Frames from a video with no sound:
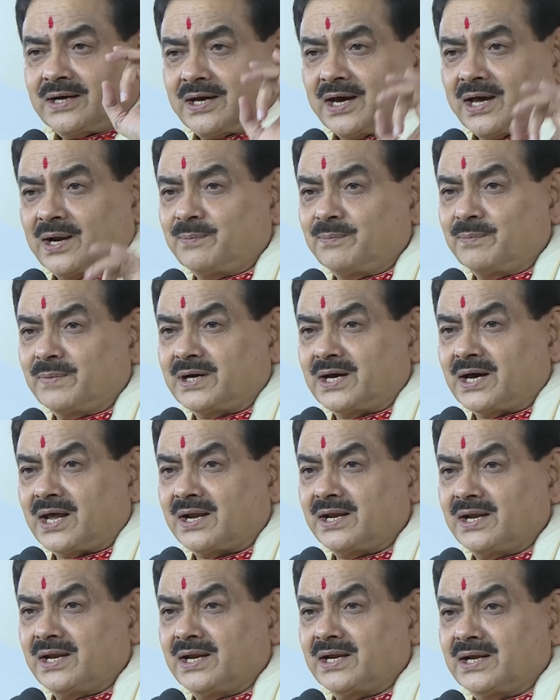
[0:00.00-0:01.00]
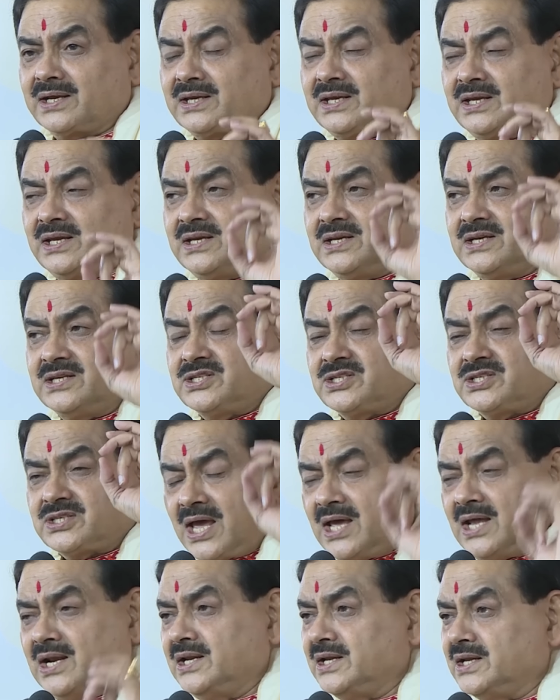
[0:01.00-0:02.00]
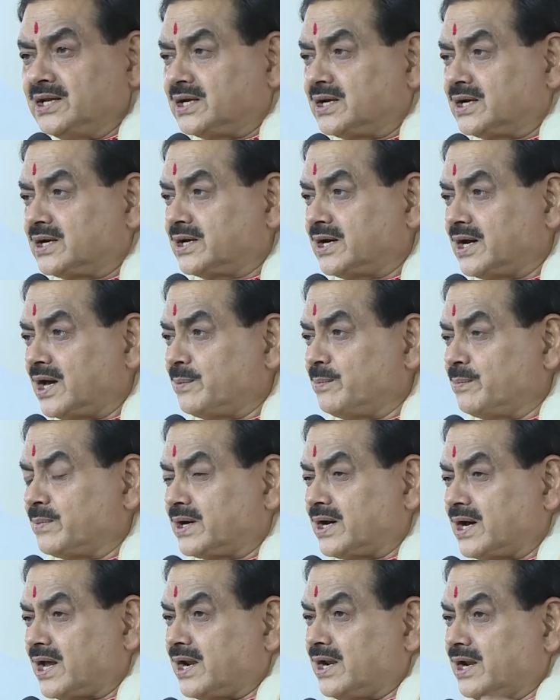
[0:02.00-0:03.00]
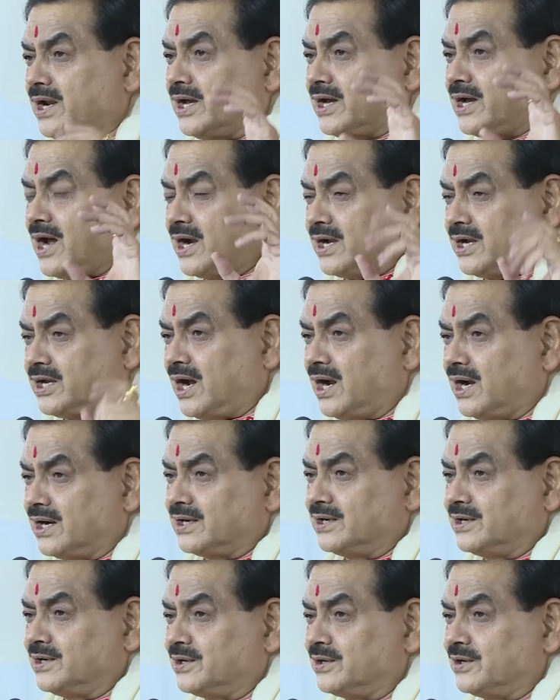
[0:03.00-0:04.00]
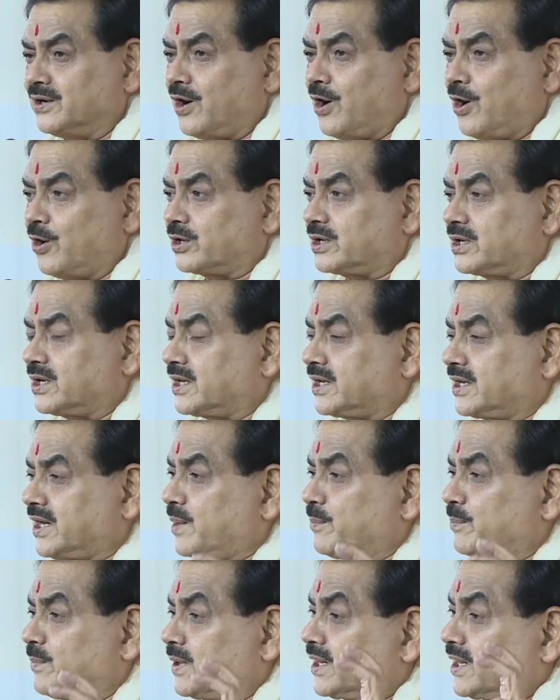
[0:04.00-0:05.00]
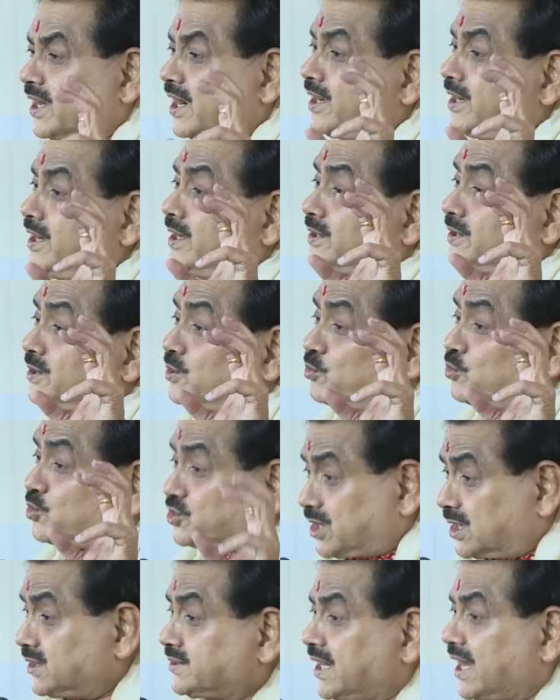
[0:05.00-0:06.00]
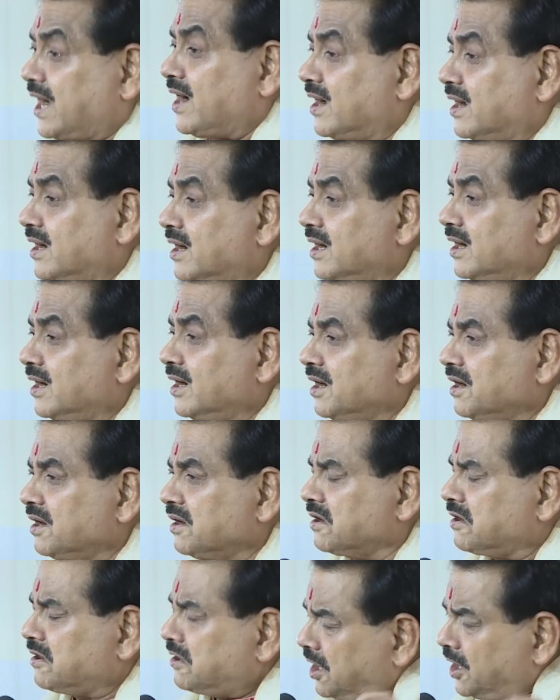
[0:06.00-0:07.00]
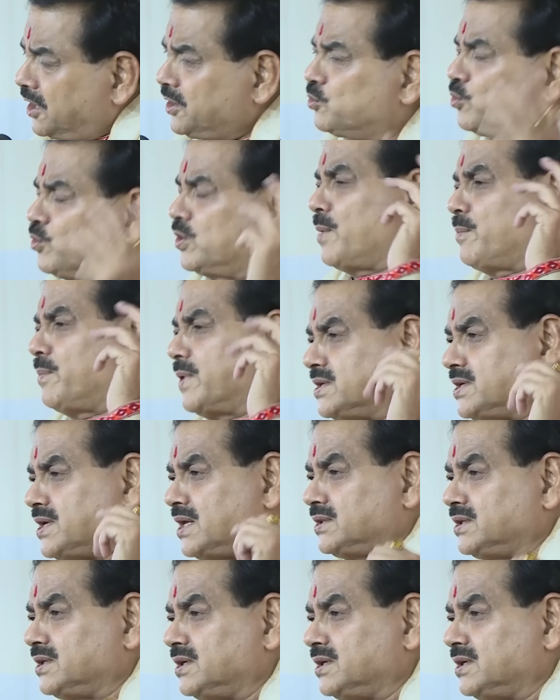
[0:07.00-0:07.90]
कर्म करने की शैली कर्म करने का ढंग और कर्म करने की कुशलता कई गुना बढ़ जाती